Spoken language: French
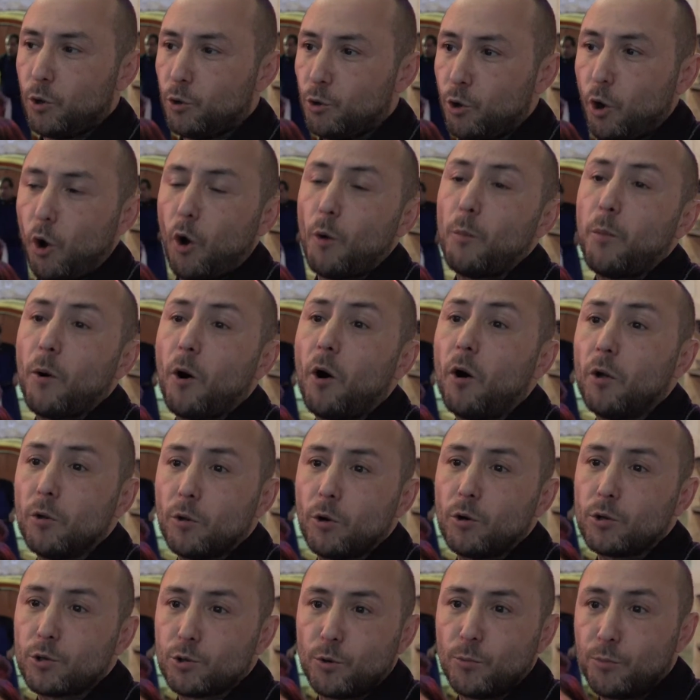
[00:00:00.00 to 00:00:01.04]
de,
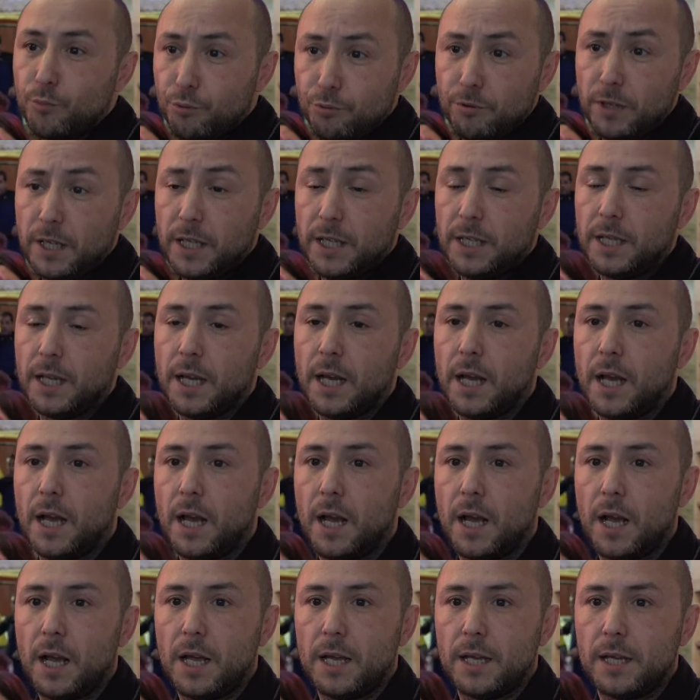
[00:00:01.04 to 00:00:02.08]
reprendre son puits,
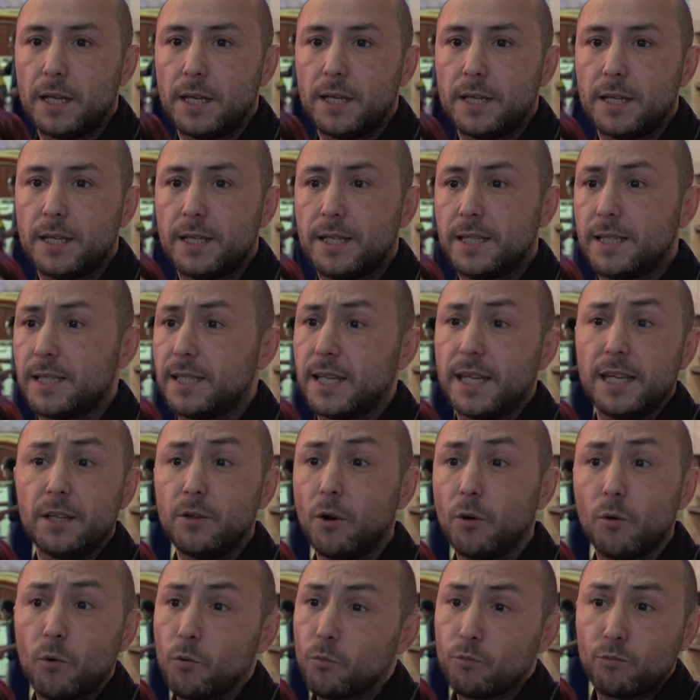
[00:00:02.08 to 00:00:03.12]
c'est
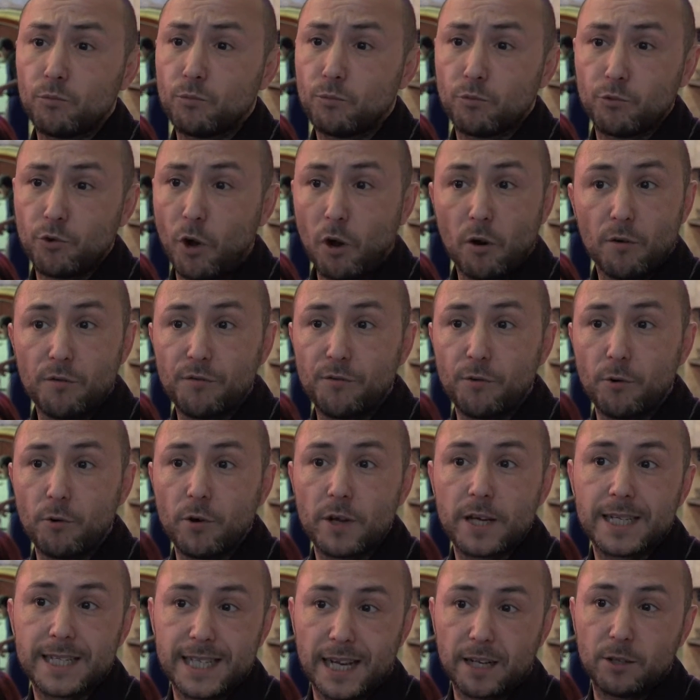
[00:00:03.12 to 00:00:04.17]
dans, le
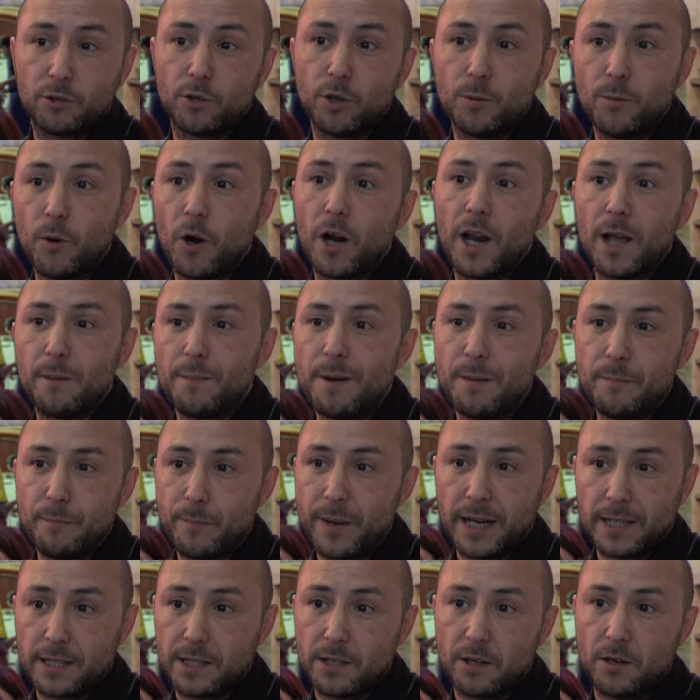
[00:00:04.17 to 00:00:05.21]
fond exactement la même
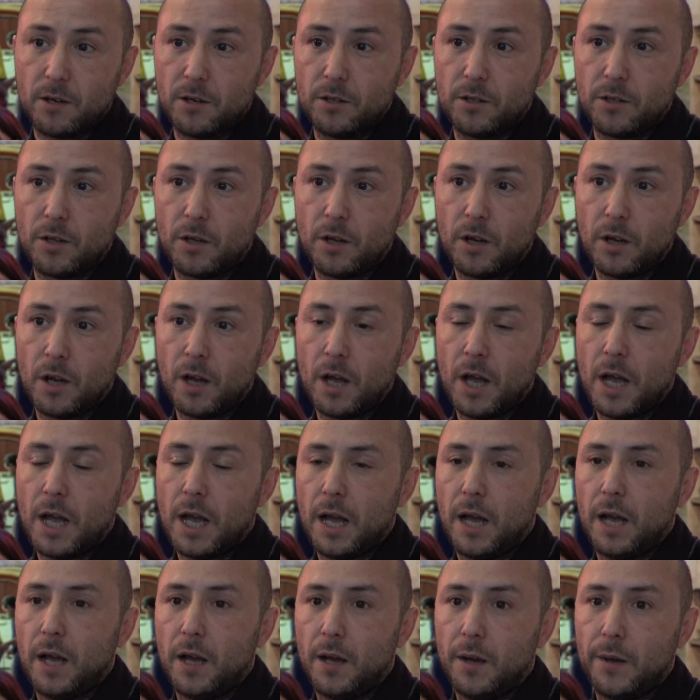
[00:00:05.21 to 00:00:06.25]
personne
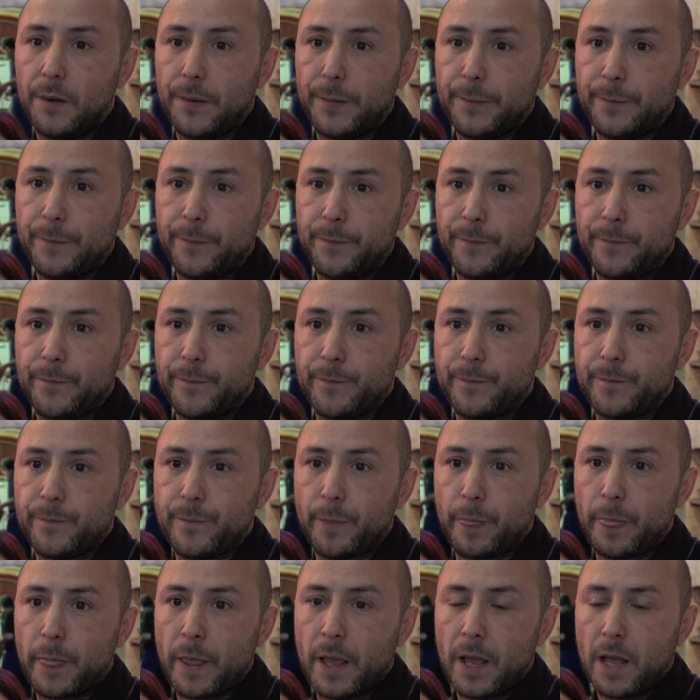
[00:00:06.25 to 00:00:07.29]
euh,
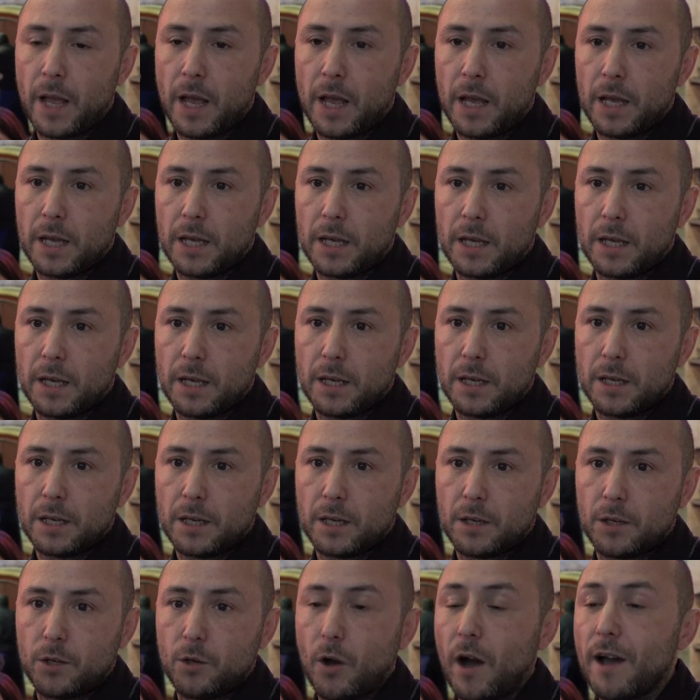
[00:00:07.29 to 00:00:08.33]

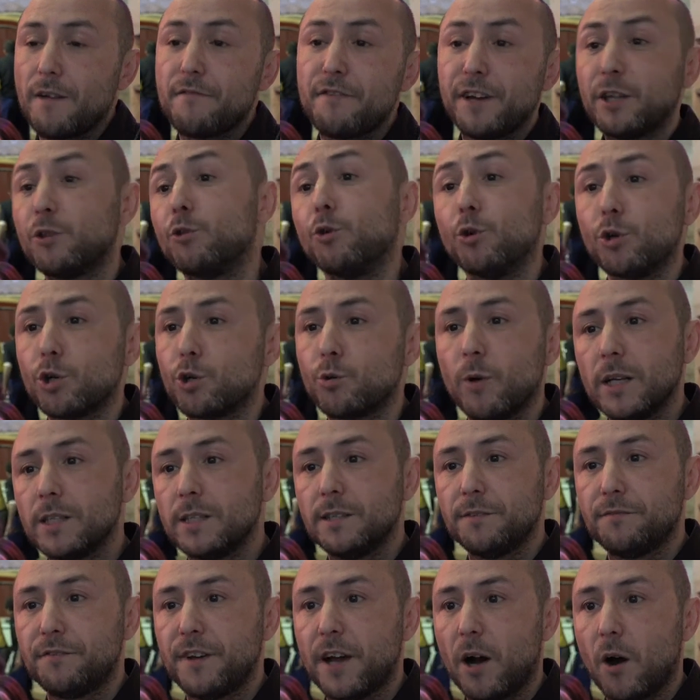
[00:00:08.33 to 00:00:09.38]
qui aurait fait deux choix
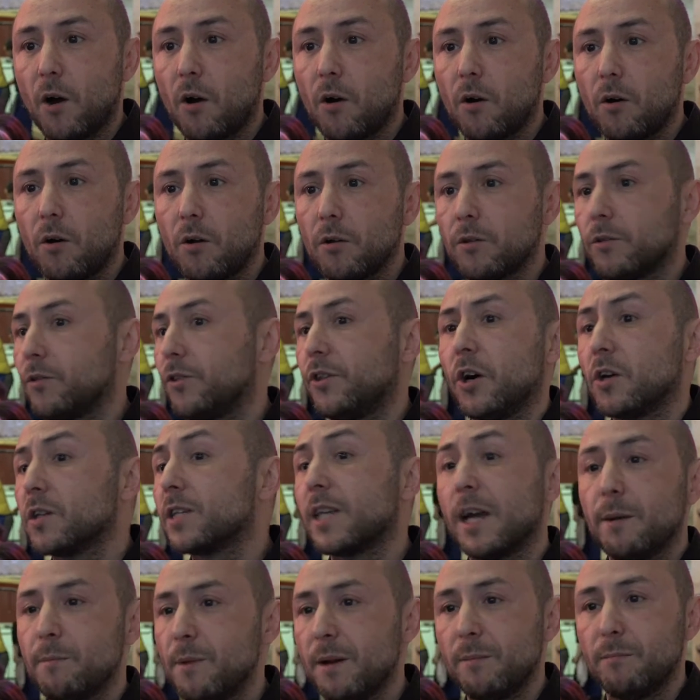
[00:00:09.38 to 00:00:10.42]
différents
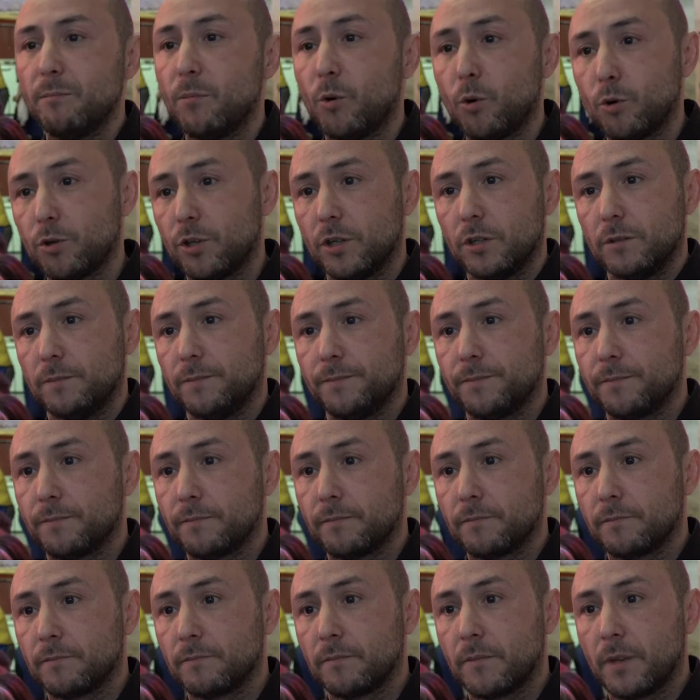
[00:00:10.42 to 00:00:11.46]
dans un même monde.
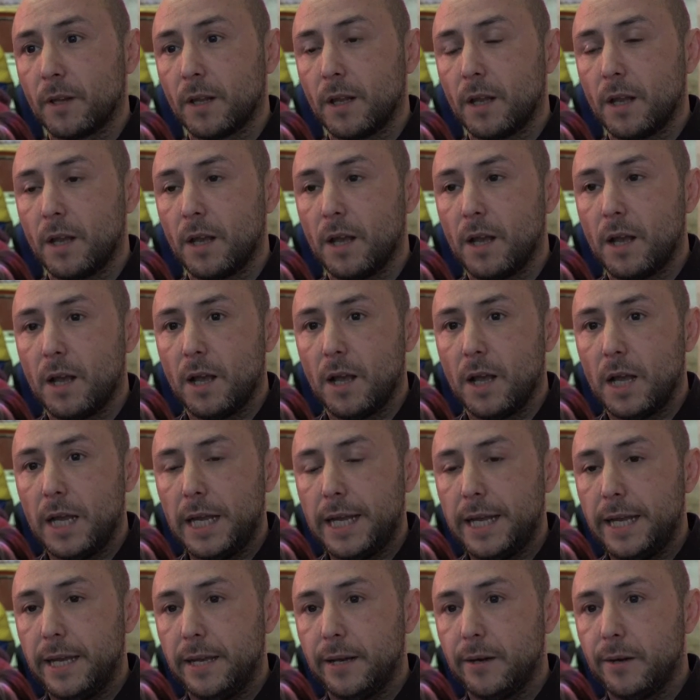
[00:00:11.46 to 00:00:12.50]

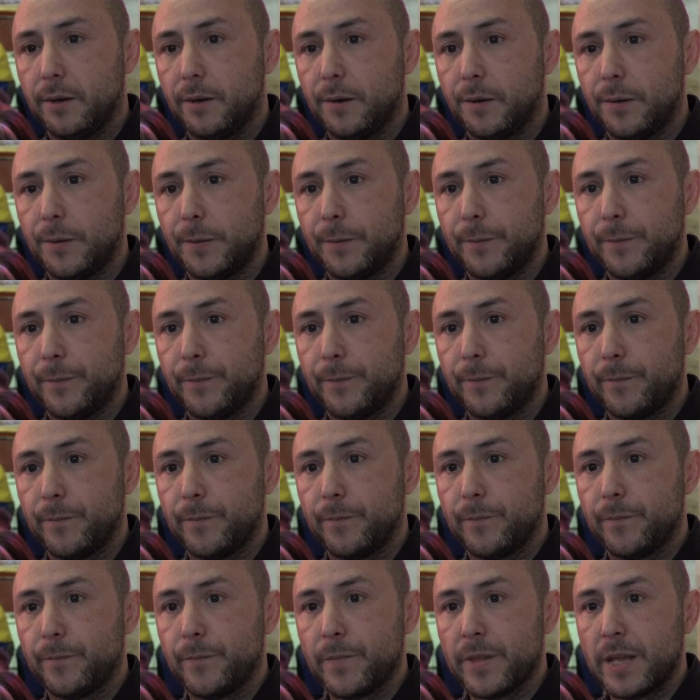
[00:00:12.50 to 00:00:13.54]
Et
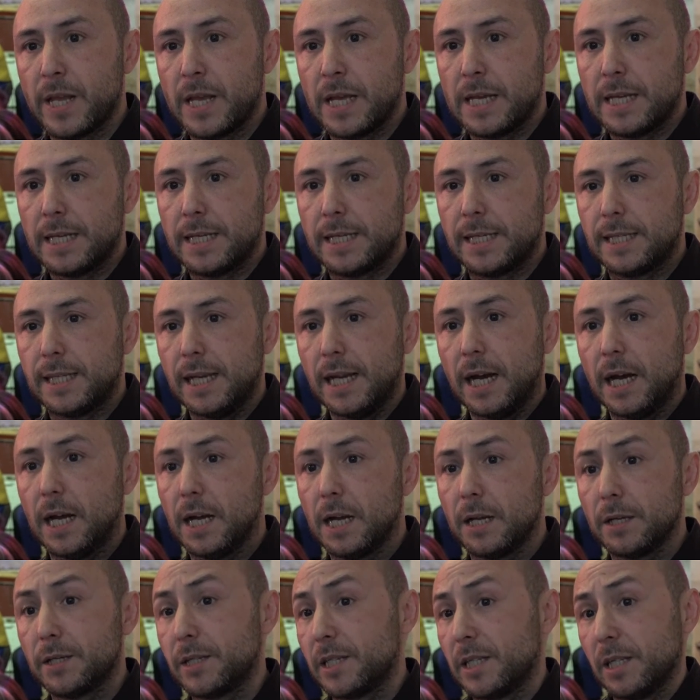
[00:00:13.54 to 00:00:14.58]

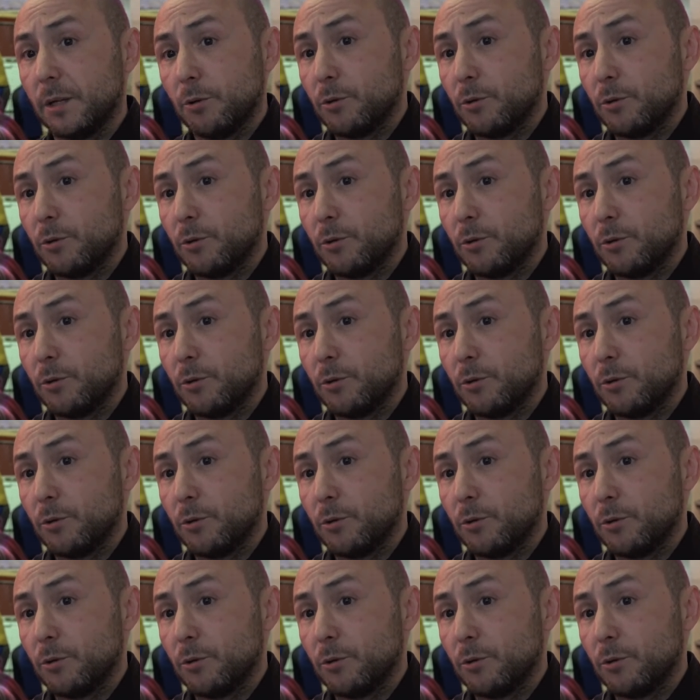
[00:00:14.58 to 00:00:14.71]
c'est